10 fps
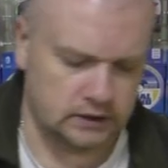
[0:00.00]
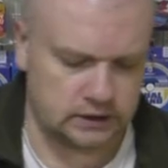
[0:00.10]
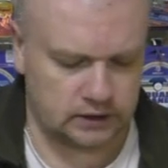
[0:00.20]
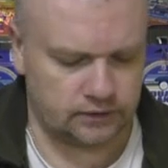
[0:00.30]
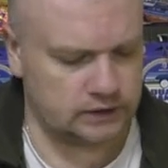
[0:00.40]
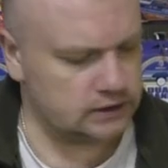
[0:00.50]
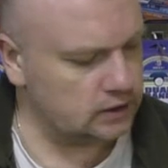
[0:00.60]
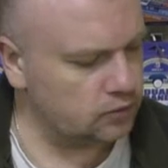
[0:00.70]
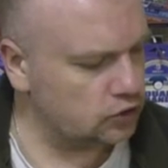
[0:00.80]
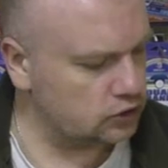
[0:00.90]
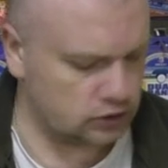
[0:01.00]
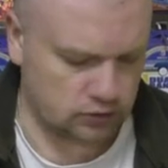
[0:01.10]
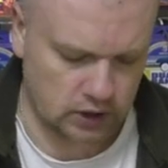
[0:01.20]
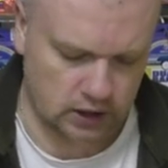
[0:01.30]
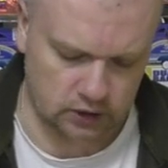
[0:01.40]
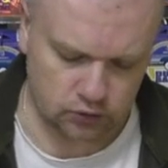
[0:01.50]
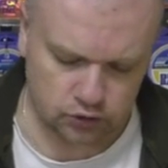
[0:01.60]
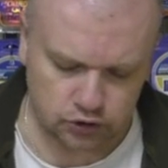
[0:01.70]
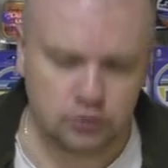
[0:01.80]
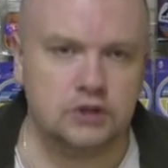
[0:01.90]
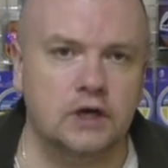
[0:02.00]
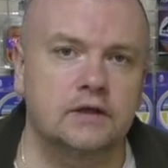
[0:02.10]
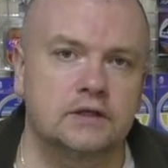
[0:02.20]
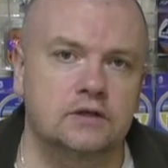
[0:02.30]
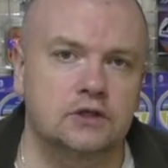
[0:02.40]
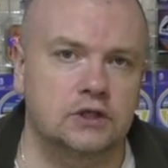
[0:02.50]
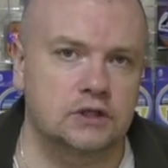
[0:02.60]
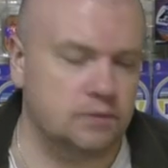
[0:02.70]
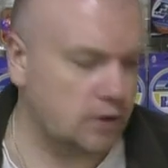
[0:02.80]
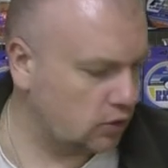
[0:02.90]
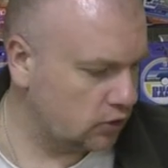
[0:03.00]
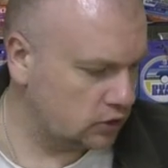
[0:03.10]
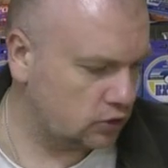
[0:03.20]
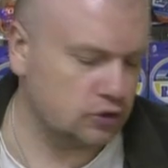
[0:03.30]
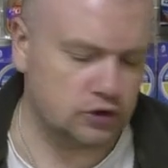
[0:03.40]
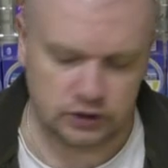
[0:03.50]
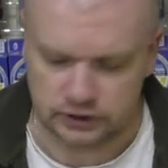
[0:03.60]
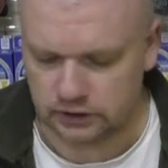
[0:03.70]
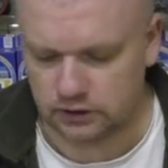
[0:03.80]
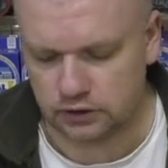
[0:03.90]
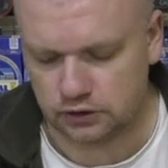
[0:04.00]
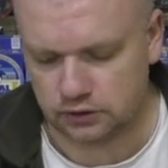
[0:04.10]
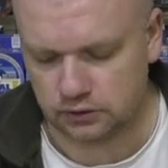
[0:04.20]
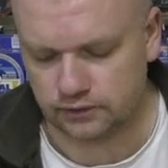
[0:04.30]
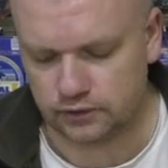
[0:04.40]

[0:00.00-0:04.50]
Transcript: Соответственно, можно сюда катушечку ставить совершенно спокойно, хоть шеститысячную.